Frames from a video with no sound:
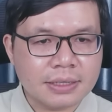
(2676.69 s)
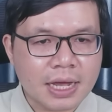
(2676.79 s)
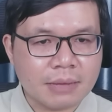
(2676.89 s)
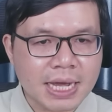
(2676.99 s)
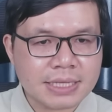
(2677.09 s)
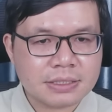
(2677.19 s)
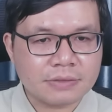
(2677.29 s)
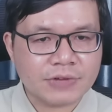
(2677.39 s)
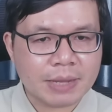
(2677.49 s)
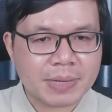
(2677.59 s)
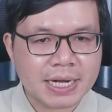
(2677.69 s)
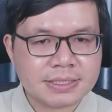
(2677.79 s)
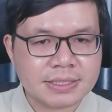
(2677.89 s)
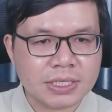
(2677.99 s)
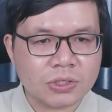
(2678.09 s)
Hamas và
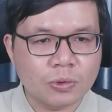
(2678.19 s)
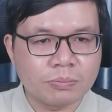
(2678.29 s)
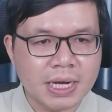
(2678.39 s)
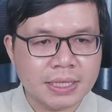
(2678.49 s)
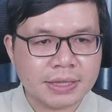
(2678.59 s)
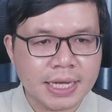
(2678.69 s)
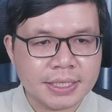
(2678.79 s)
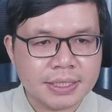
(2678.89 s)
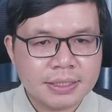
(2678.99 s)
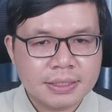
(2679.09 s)
Palestine khu bờ Tây